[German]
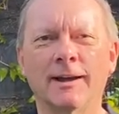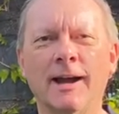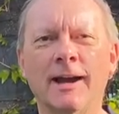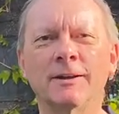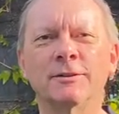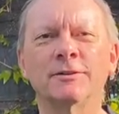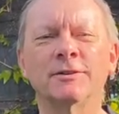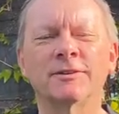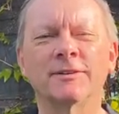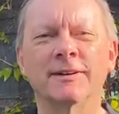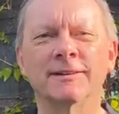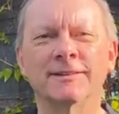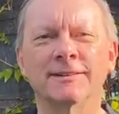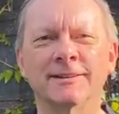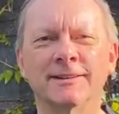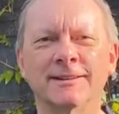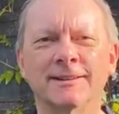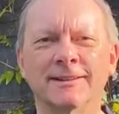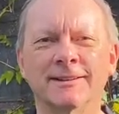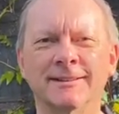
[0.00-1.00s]

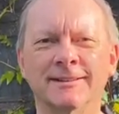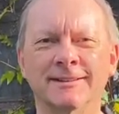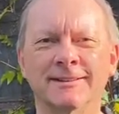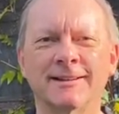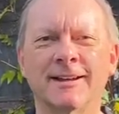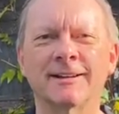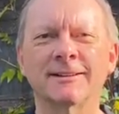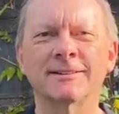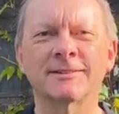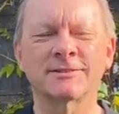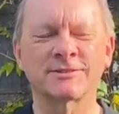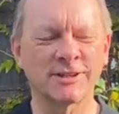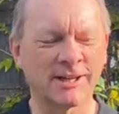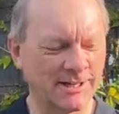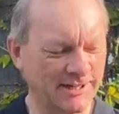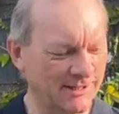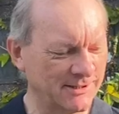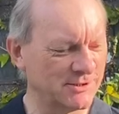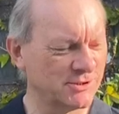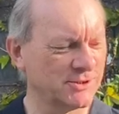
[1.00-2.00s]

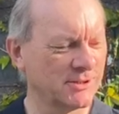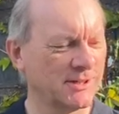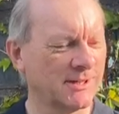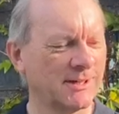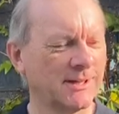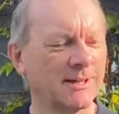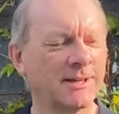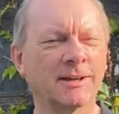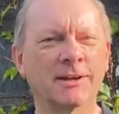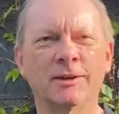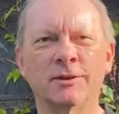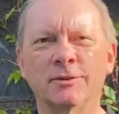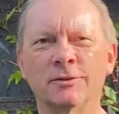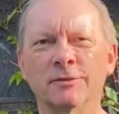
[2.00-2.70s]
21-Tages-Challenge äh,